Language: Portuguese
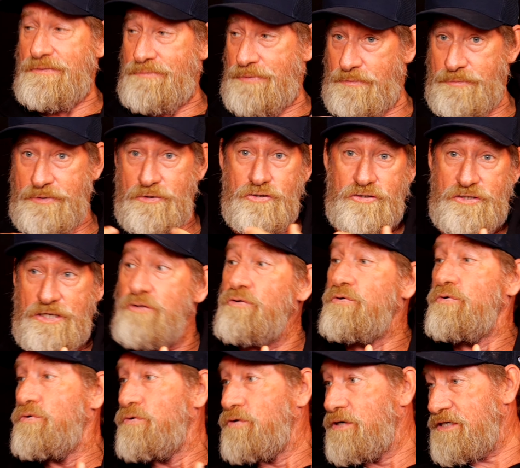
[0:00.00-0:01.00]
pelo menos eu,
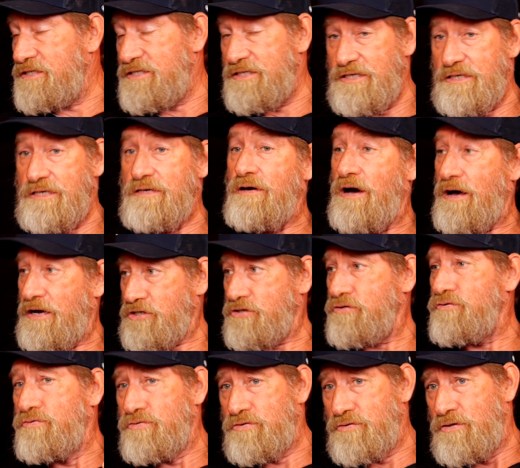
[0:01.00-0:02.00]
o Lucas, assim, e eu acho
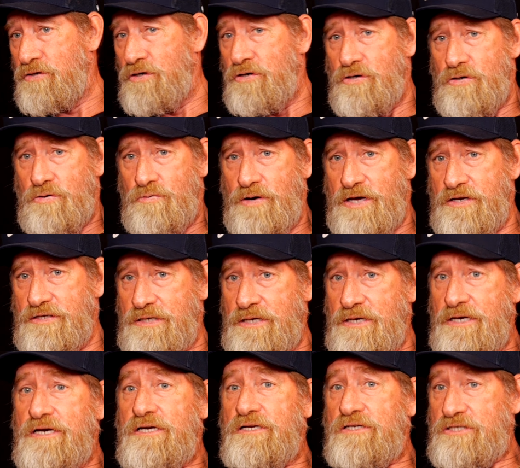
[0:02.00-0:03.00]
que o Eric,
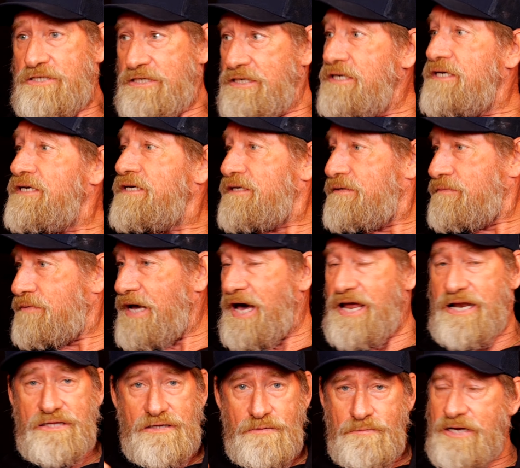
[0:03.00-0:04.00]
de,
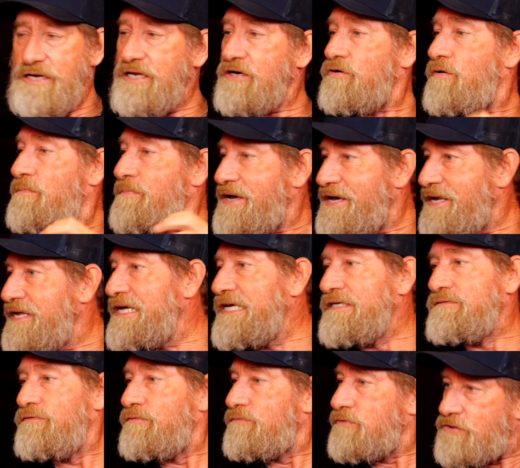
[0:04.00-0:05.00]
cara, estamos ali
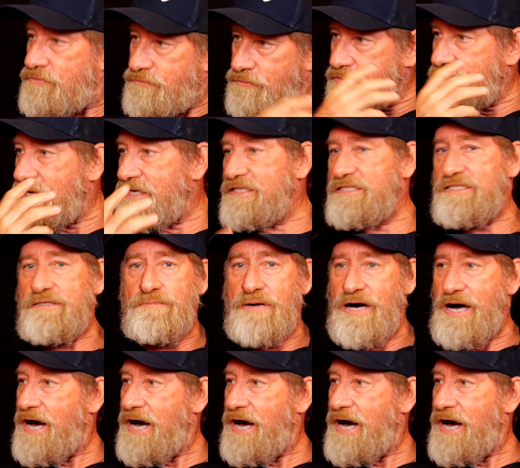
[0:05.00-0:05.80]
companheirismo, vamos desfrutar desse Entendi.